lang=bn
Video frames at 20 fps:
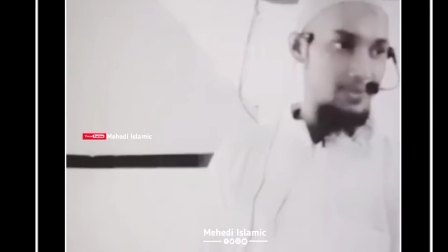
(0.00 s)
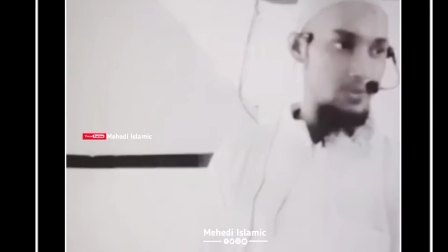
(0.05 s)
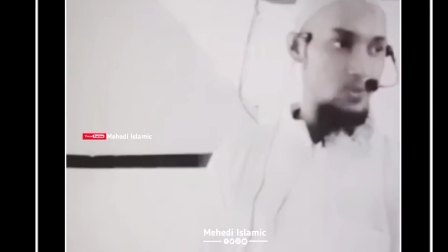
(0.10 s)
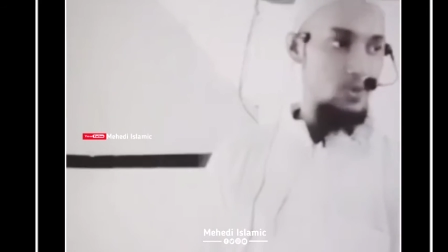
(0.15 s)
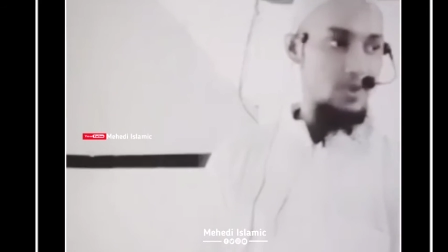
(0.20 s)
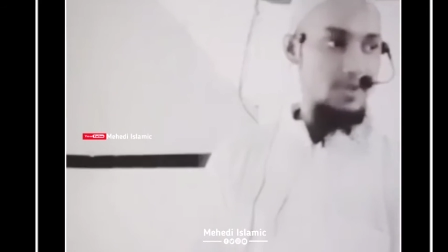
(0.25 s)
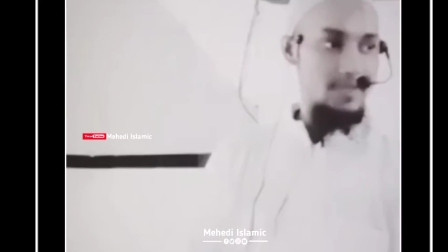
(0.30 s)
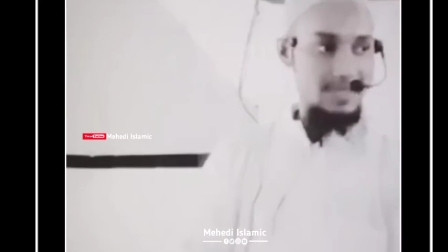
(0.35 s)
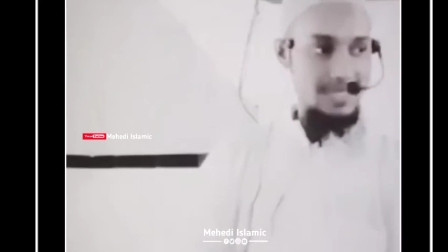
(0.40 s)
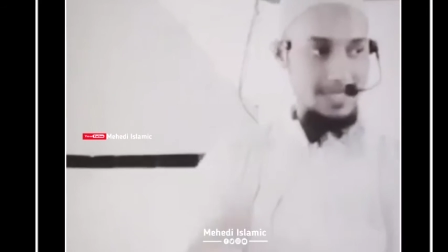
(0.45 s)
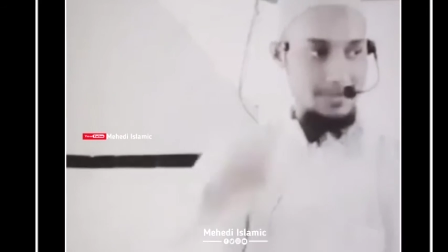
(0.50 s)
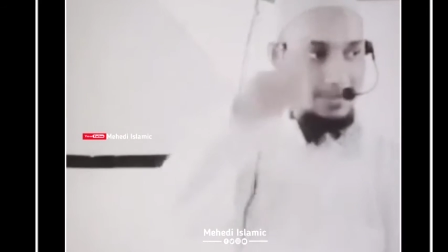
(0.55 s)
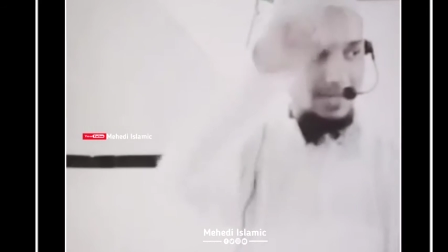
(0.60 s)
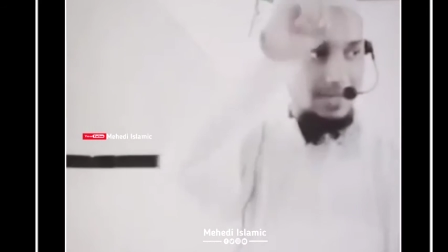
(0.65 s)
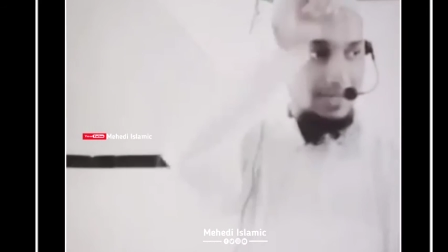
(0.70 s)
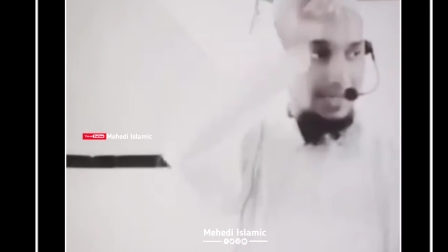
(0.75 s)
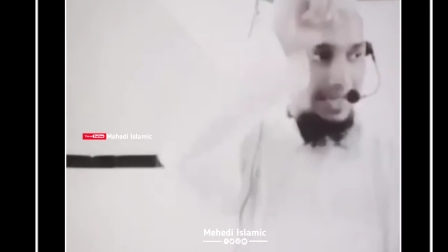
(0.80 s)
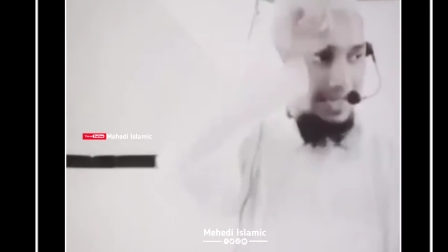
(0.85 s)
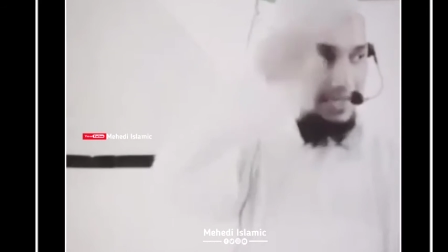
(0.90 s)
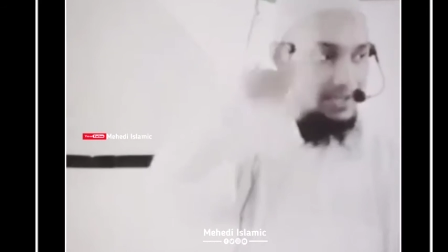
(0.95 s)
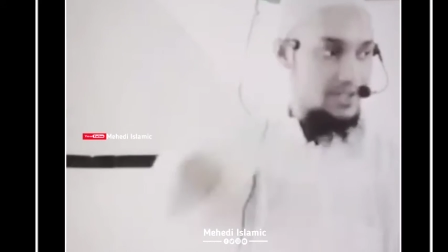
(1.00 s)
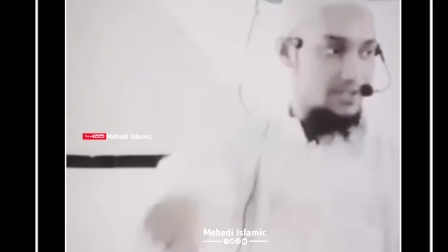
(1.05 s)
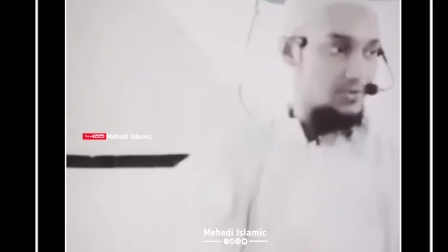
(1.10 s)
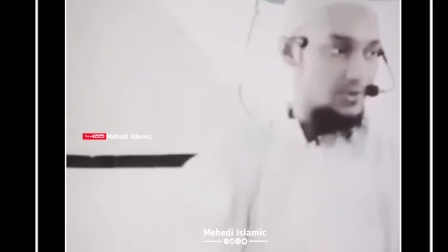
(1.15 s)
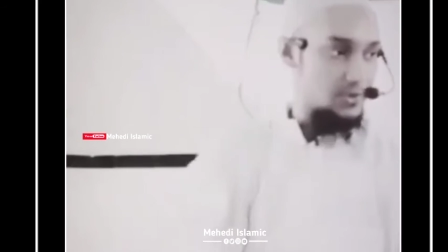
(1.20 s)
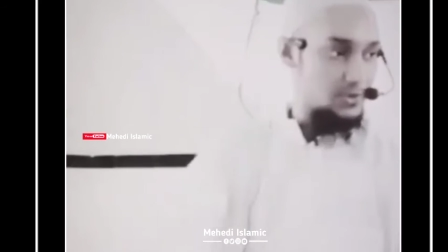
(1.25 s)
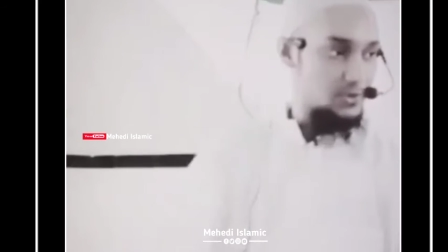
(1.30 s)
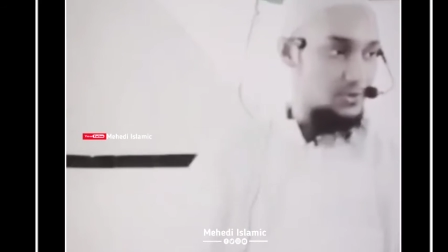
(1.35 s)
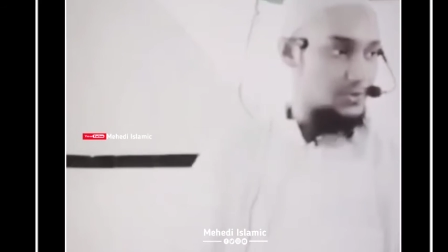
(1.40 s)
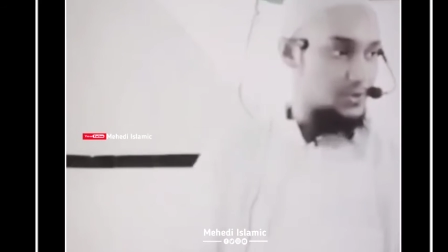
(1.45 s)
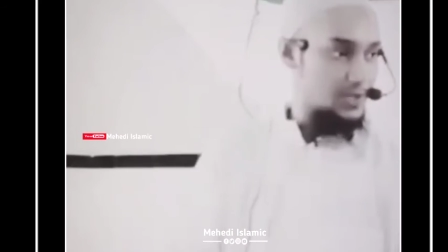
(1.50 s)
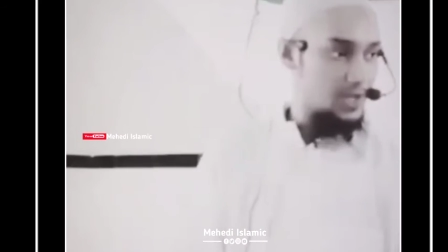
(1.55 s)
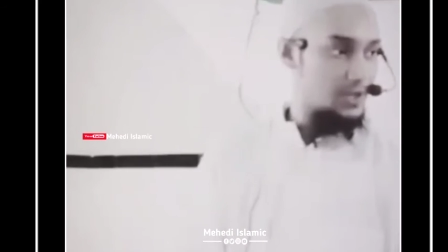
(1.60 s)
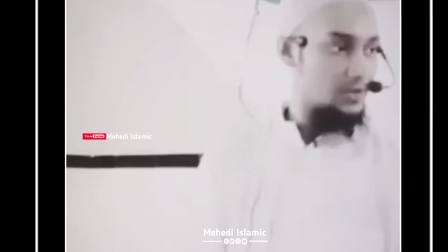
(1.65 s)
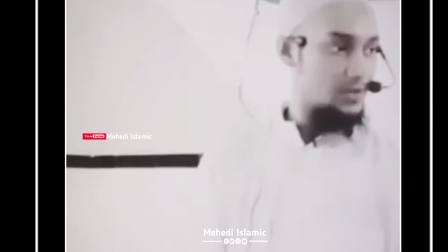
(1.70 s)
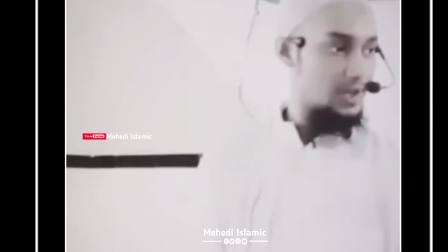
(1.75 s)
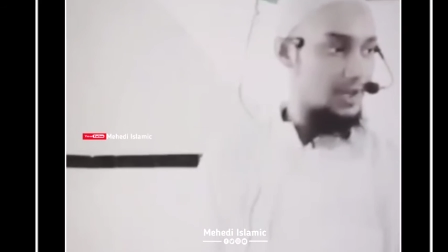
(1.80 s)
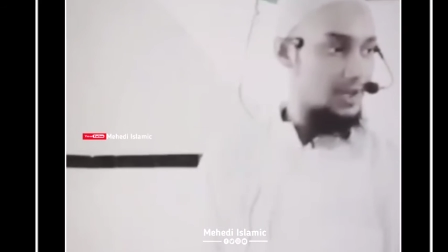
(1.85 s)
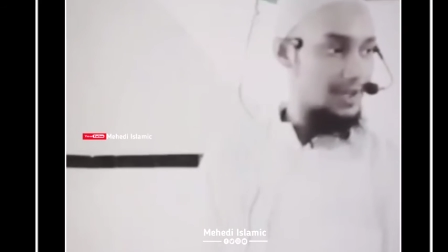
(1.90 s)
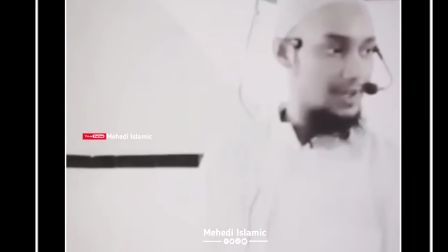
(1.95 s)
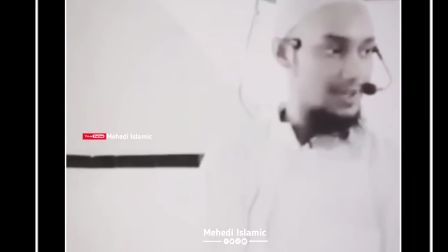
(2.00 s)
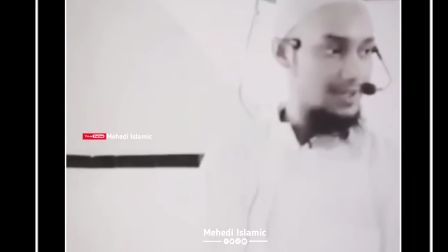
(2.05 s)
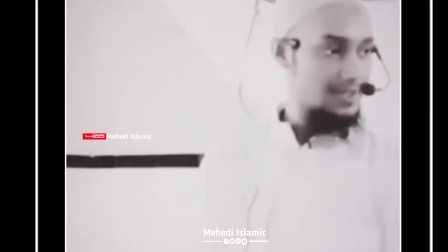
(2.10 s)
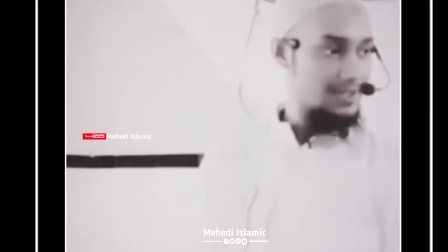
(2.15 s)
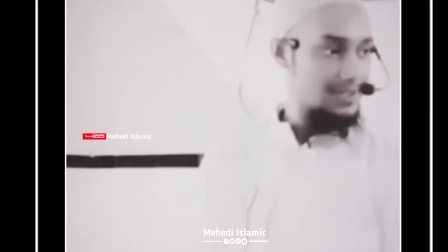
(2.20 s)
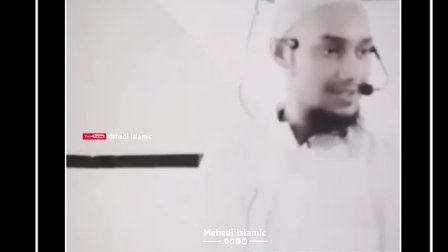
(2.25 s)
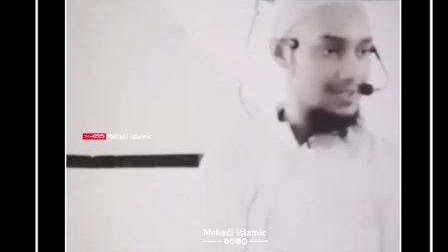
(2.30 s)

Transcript: তার মানে ওই জামানায় এই রেভলিউশন ছিল না